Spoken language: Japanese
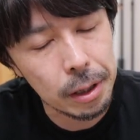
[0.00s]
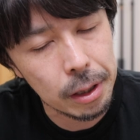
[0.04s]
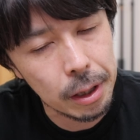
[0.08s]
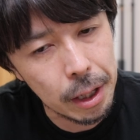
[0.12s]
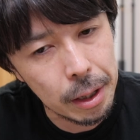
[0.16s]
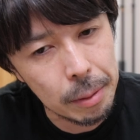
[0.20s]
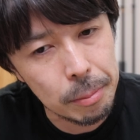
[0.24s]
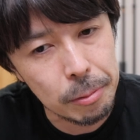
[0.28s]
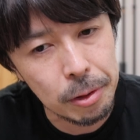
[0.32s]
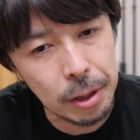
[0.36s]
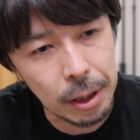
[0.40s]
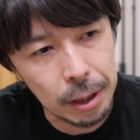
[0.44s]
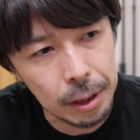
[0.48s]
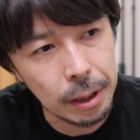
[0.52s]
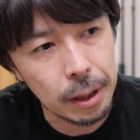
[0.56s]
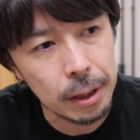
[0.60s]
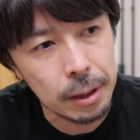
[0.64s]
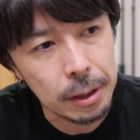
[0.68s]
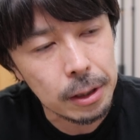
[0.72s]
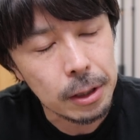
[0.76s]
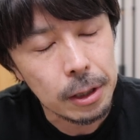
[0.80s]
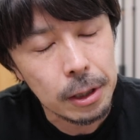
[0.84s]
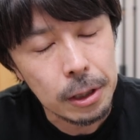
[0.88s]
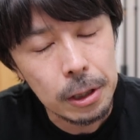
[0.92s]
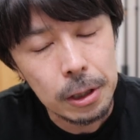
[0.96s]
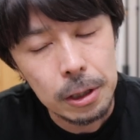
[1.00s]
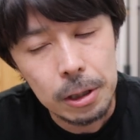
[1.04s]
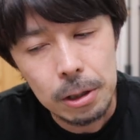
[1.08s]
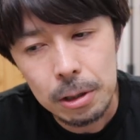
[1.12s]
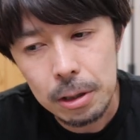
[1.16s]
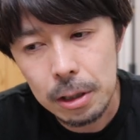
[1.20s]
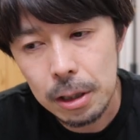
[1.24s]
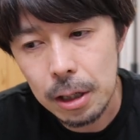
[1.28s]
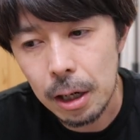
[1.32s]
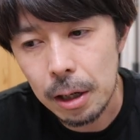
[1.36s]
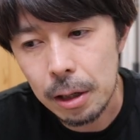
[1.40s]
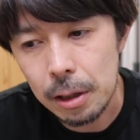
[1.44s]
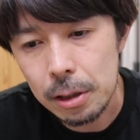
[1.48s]
M かな
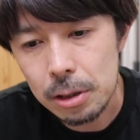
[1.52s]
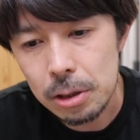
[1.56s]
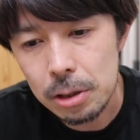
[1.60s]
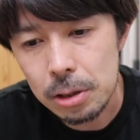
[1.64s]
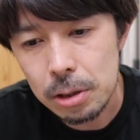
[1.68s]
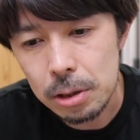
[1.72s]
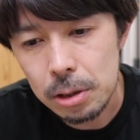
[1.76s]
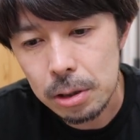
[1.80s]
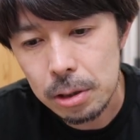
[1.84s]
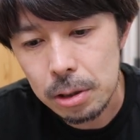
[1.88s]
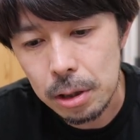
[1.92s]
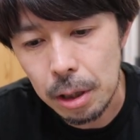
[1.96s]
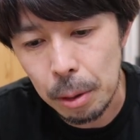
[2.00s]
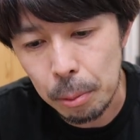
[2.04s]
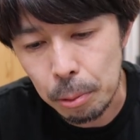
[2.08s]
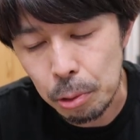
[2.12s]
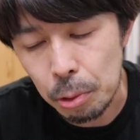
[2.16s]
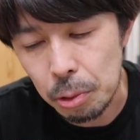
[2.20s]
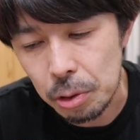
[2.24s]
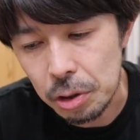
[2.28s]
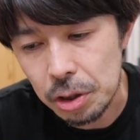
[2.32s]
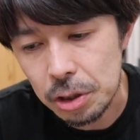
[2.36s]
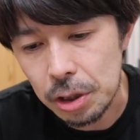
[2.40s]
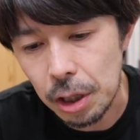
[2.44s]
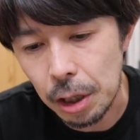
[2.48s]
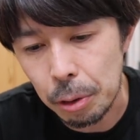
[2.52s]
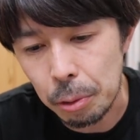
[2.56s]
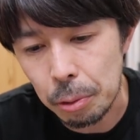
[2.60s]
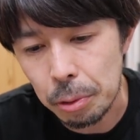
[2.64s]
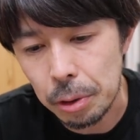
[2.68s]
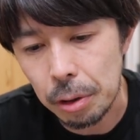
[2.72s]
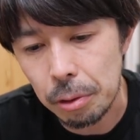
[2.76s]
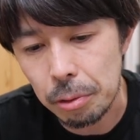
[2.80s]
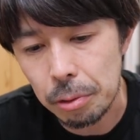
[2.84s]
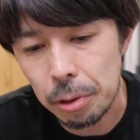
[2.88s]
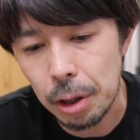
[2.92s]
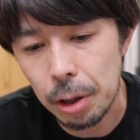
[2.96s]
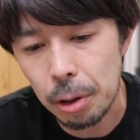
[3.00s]
が手元に来たよう
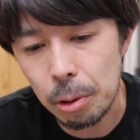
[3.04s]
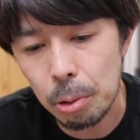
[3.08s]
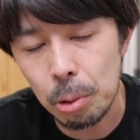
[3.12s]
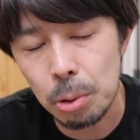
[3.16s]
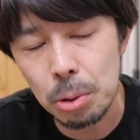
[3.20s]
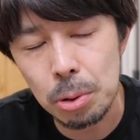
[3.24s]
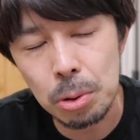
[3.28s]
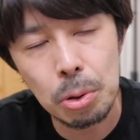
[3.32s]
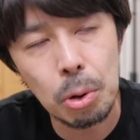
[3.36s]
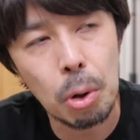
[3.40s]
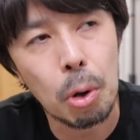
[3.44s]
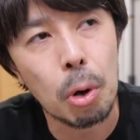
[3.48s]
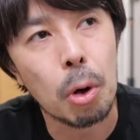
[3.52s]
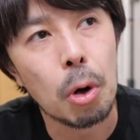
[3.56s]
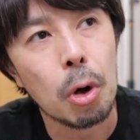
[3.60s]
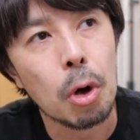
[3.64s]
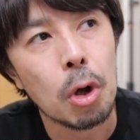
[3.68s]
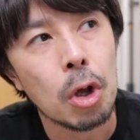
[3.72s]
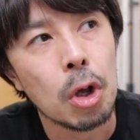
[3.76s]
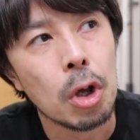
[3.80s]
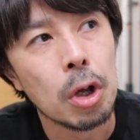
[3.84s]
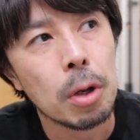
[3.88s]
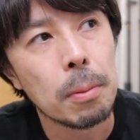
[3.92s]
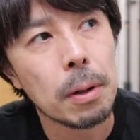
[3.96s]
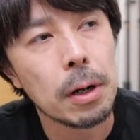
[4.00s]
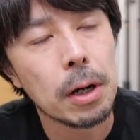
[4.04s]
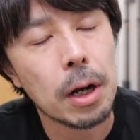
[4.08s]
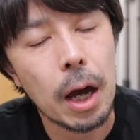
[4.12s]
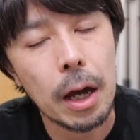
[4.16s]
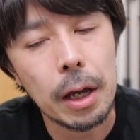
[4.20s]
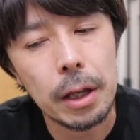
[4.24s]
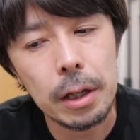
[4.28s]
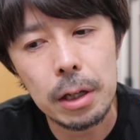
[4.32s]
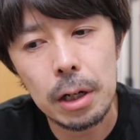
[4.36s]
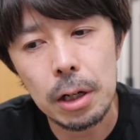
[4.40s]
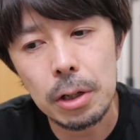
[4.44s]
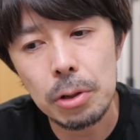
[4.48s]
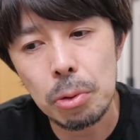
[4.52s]
なので今度、まあ、
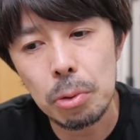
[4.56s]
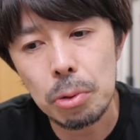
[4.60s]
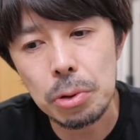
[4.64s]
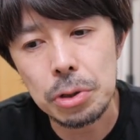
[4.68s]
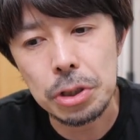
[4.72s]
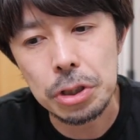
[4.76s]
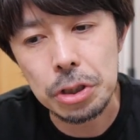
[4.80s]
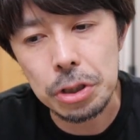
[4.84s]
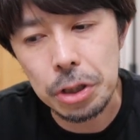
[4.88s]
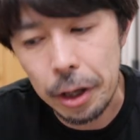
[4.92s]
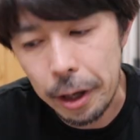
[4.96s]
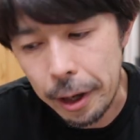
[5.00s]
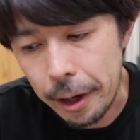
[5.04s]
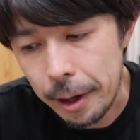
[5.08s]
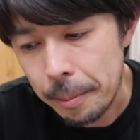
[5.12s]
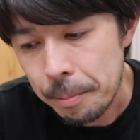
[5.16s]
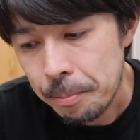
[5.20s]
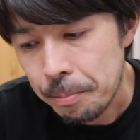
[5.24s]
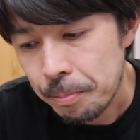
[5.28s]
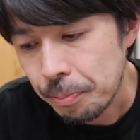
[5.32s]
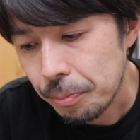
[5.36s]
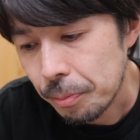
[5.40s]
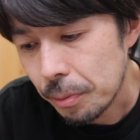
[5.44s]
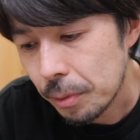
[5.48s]
ライカ同士で、